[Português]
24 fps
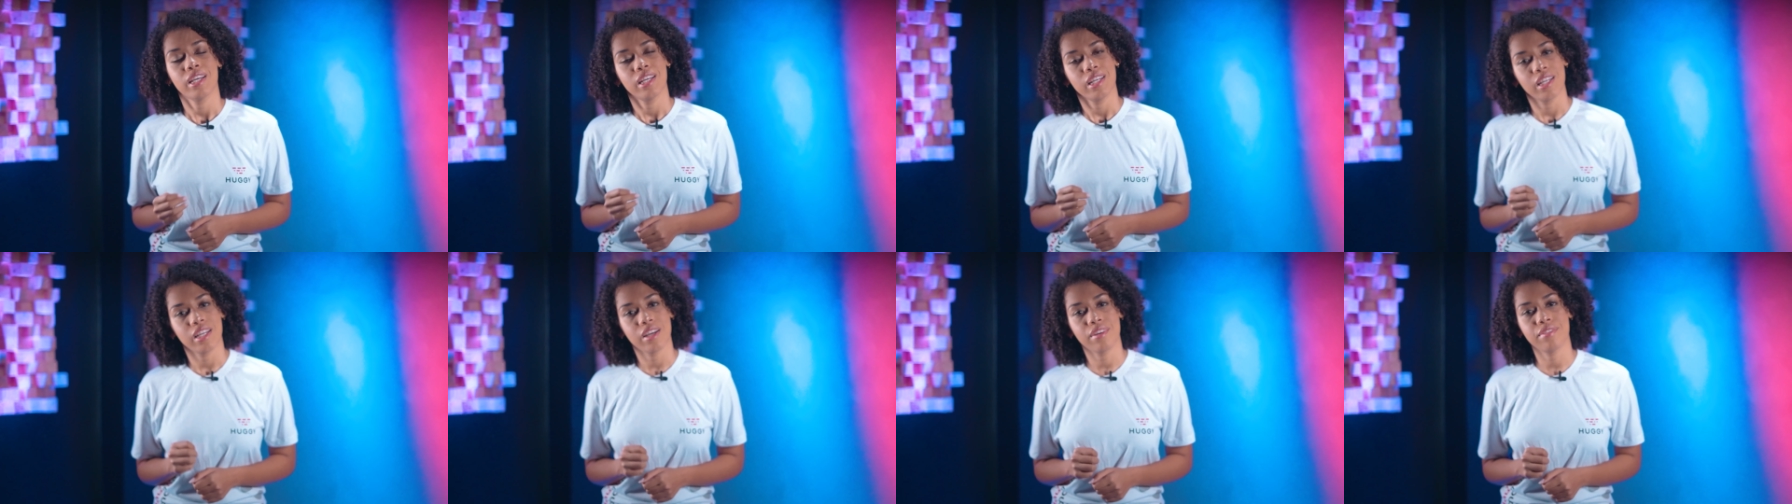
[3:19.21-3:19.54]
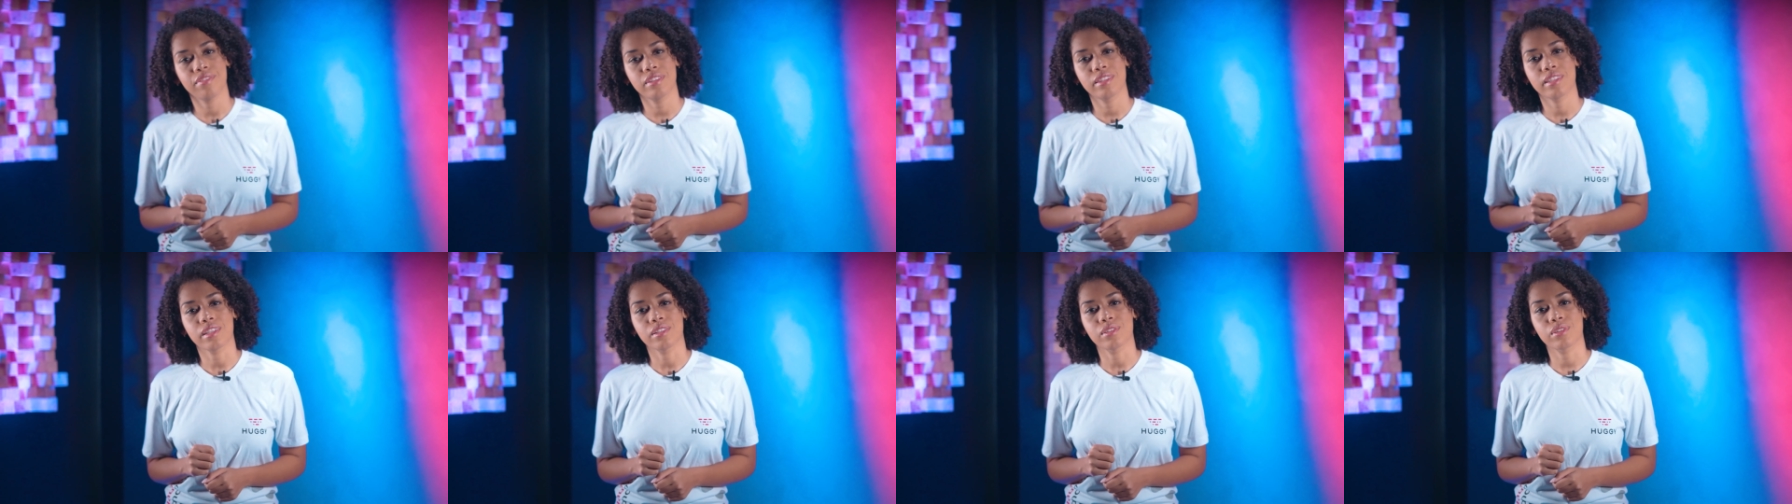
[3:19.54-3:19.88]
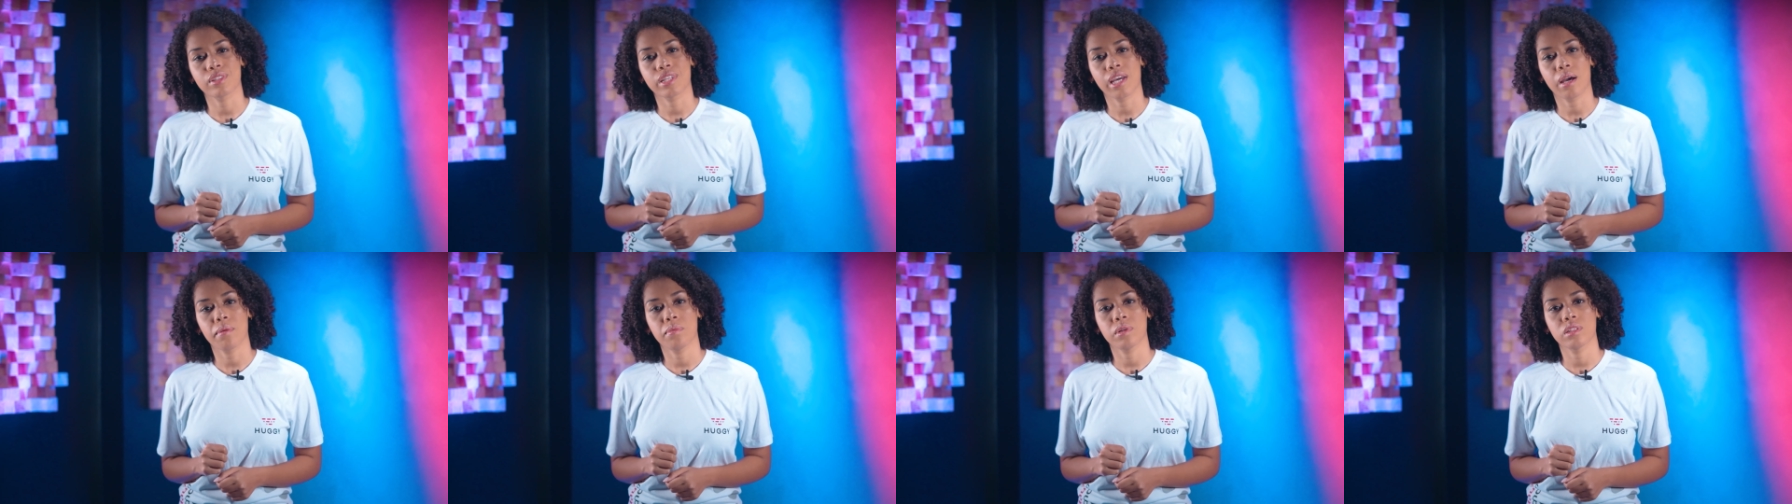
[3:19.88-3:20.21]
e evitando
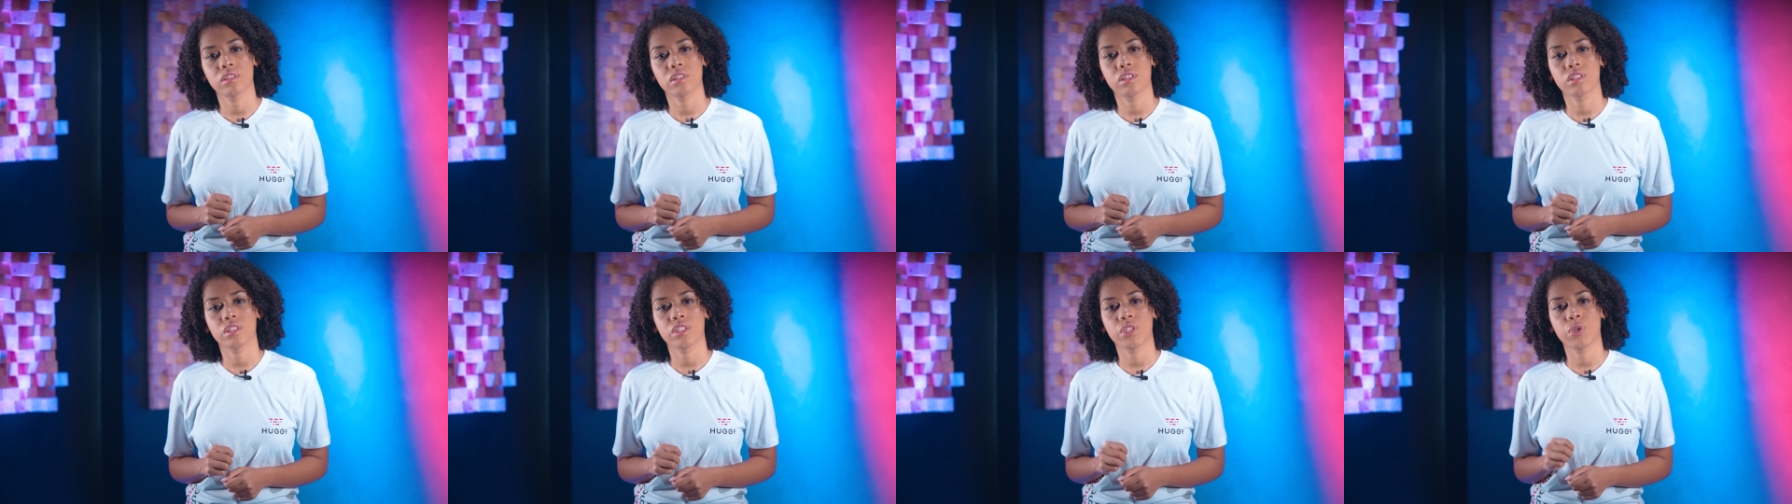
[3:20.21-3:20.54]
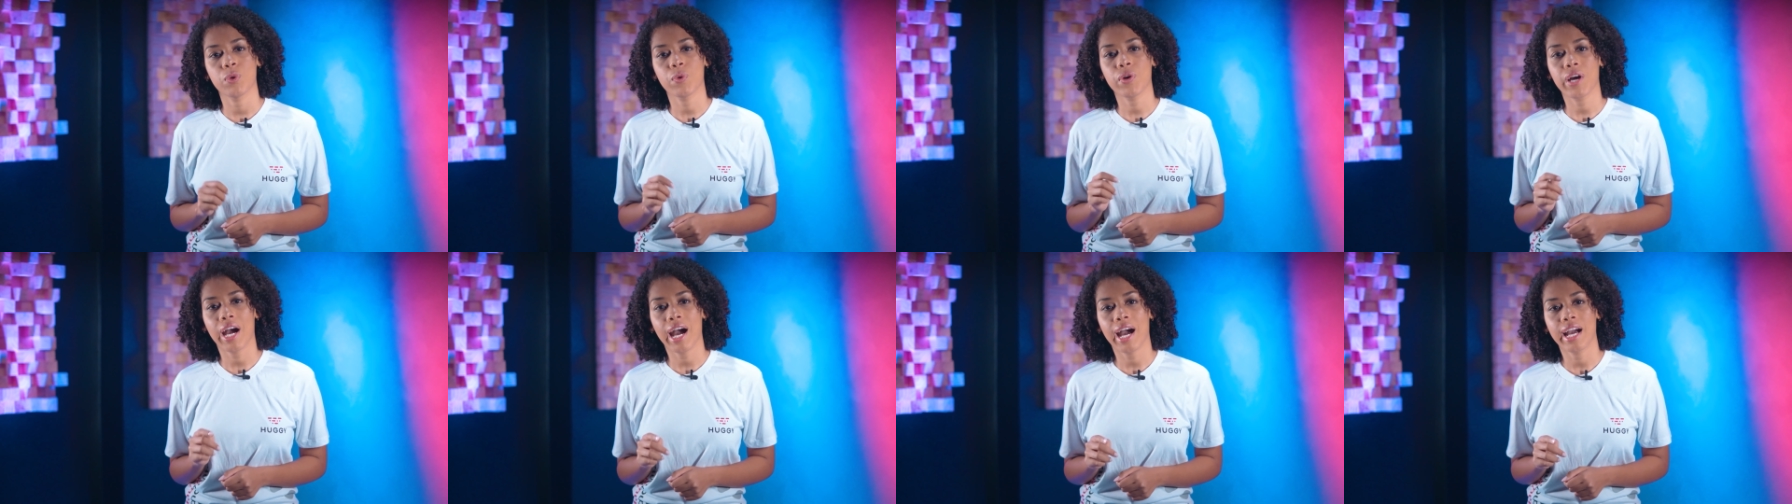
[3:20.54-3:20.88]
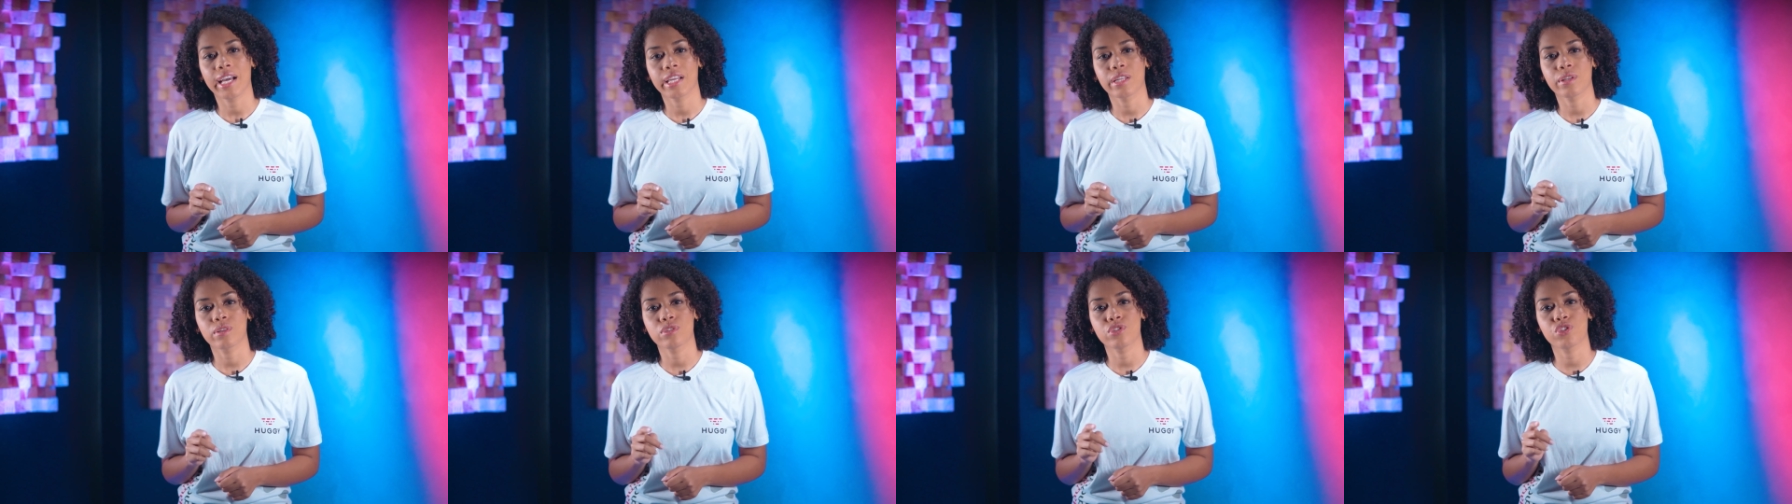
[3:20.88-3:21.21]
que abandone o
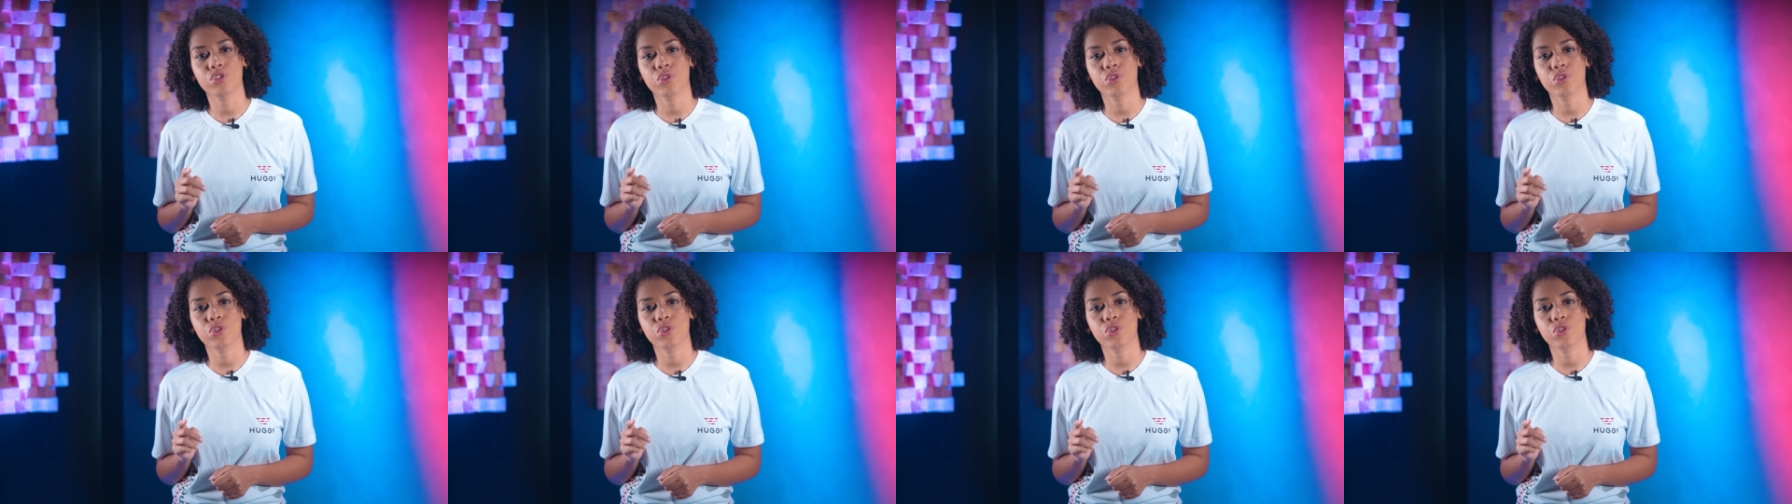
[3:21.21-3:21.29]
carrinho